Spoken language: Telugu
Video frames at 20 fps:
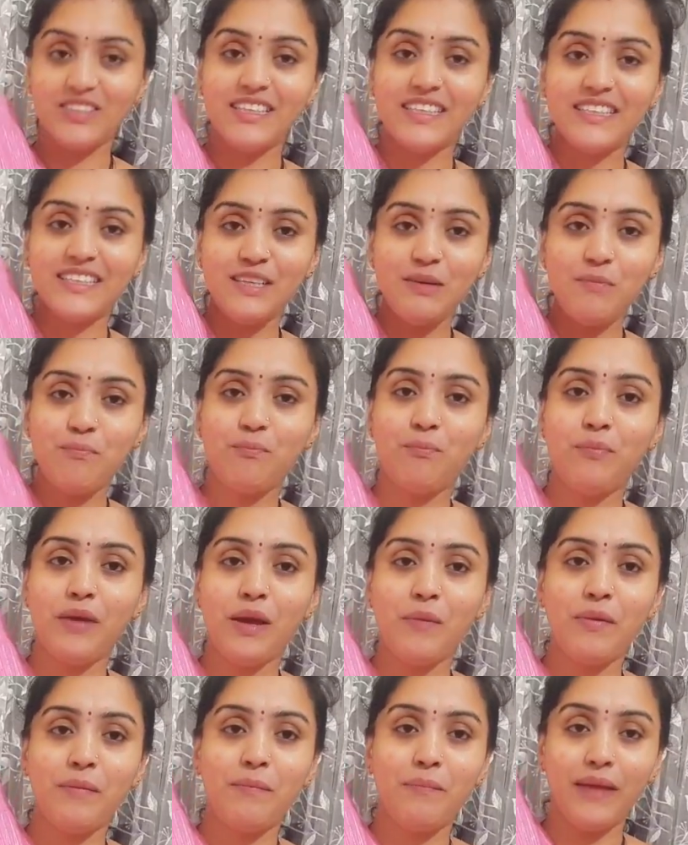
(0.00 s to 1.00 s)
వచ్చేసి
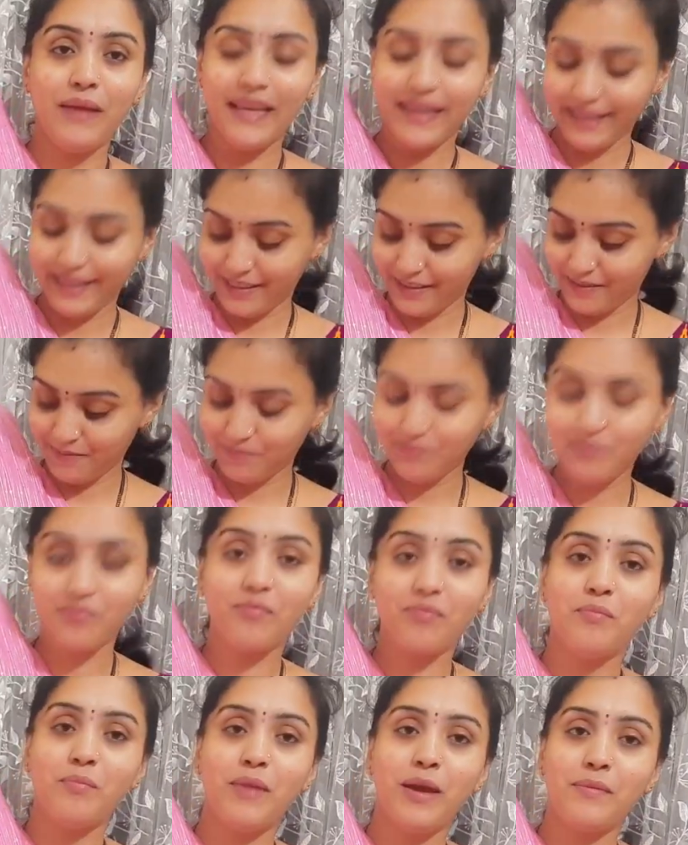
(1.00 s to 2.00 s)
బేబీ పింక్
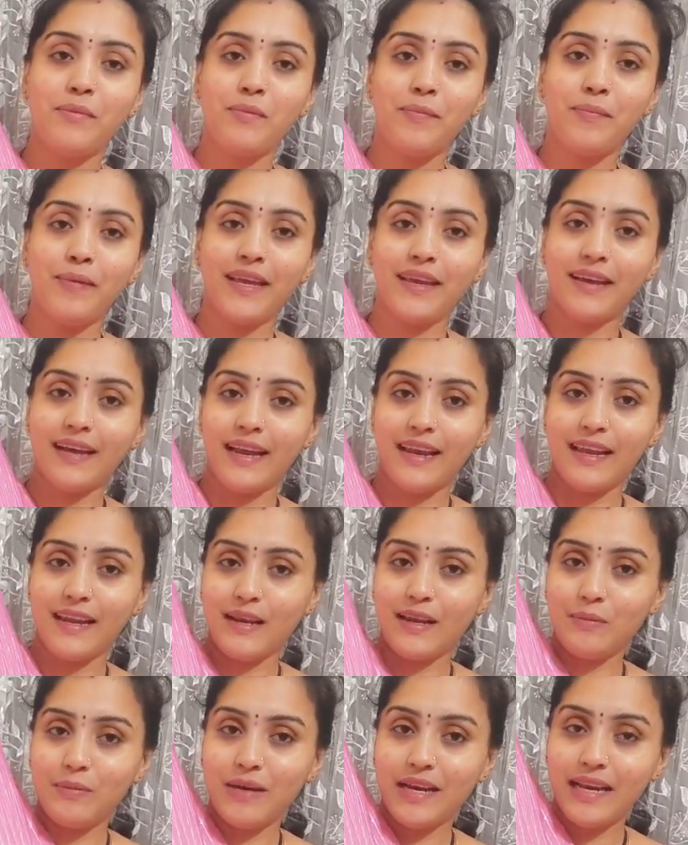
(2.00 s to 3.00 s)
బేబీ పింక్
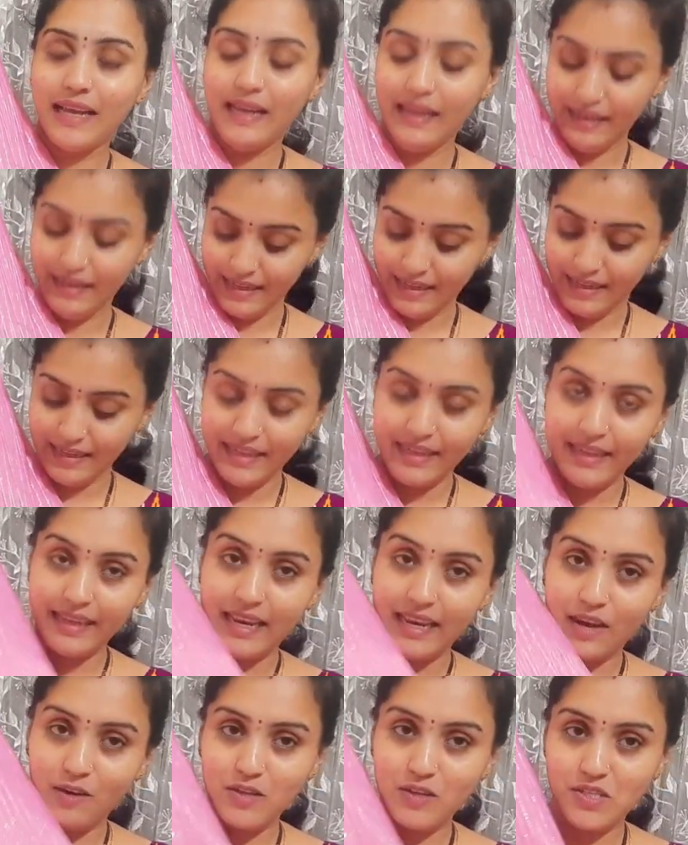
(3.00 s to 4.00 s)
కలర్ అనమాట
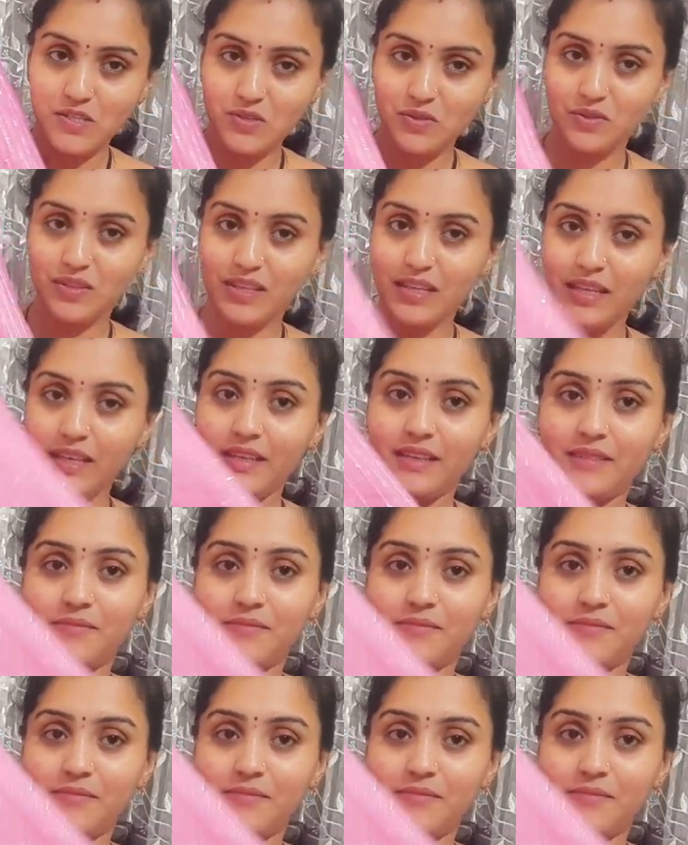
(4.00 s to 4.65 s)
ఇలా వస్తుంది